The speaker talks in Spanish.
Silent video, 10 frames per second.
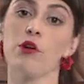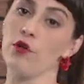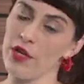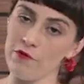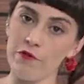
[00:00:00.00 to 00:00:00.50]

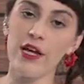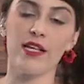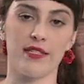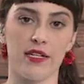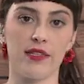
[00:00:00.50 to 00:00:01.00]
bueno, quien
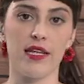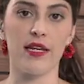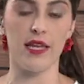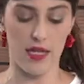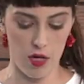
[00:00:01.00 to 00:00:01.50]
fuera
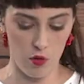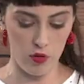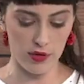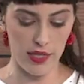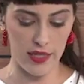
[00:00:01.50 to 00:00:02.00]
secretaria de la
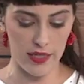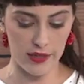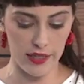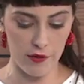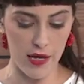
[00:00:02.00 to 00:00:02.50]
Junta
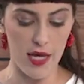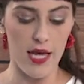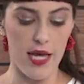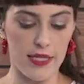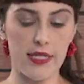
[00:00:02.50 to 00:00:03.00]
Directiva
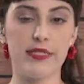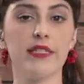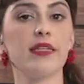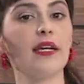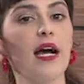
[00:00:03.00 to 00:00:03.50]
del
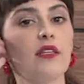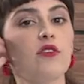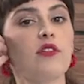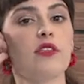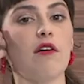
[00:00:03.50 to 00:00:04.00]

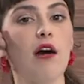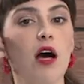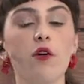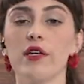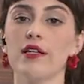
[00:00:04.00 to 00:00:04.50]
Sindicato de
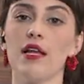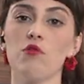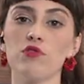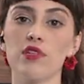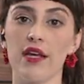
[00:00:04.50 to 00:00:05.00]
Trabajadores de
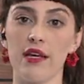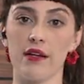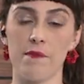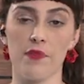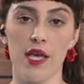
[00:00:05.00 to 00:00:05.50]
la
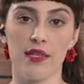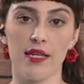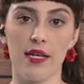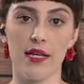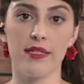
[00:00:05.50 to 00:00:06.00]
UCR,
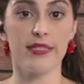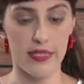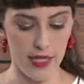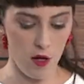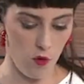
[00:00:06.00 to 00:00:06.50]
del
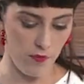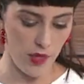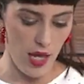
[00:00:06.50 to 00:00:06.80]
Sindeu.